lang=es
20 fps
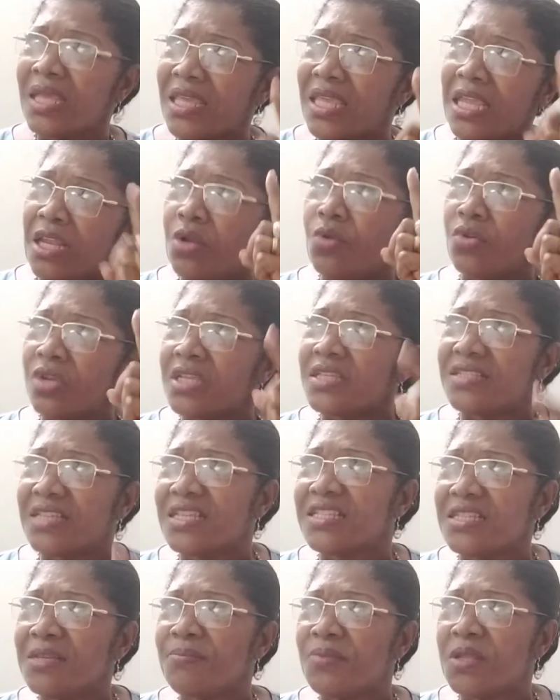¿qué es lo que se
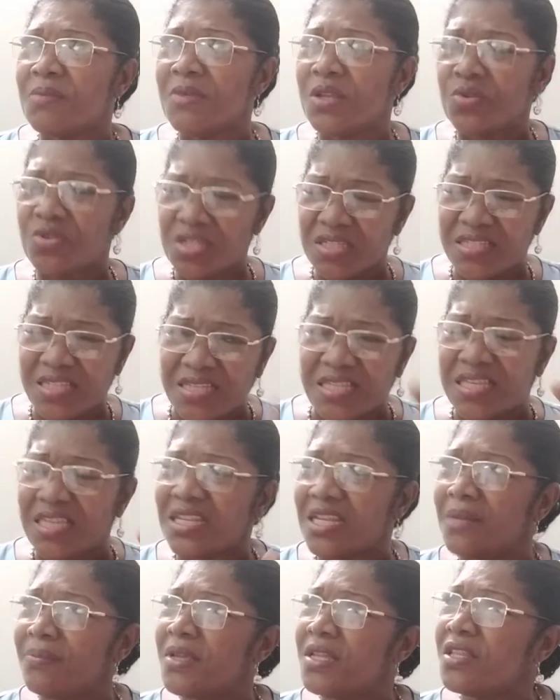hace primero si se
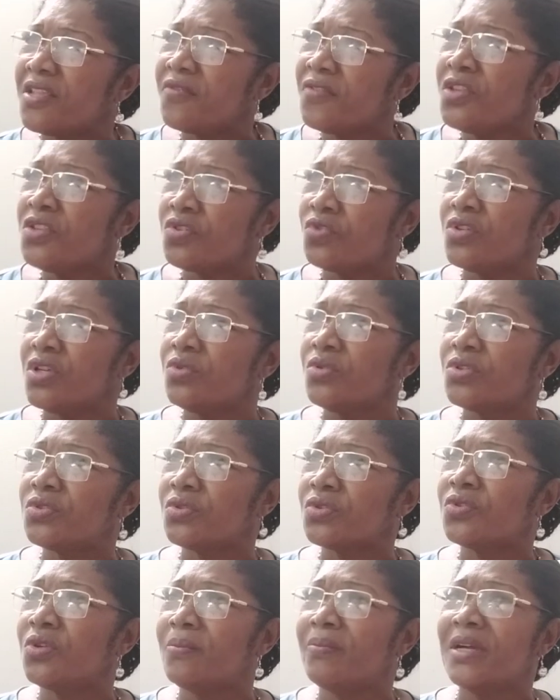quiere el beneficio de
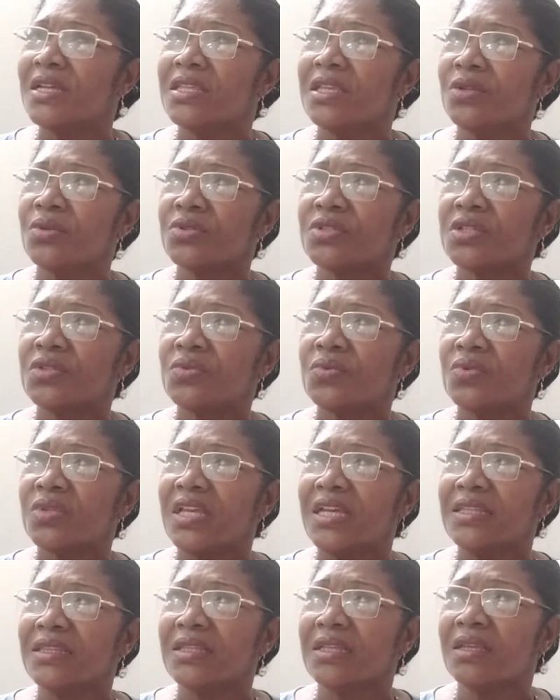nuestros compañeros
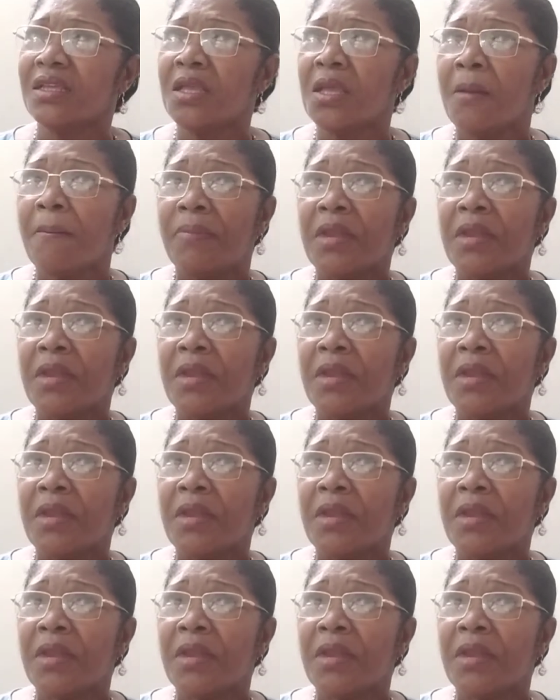estudiantes?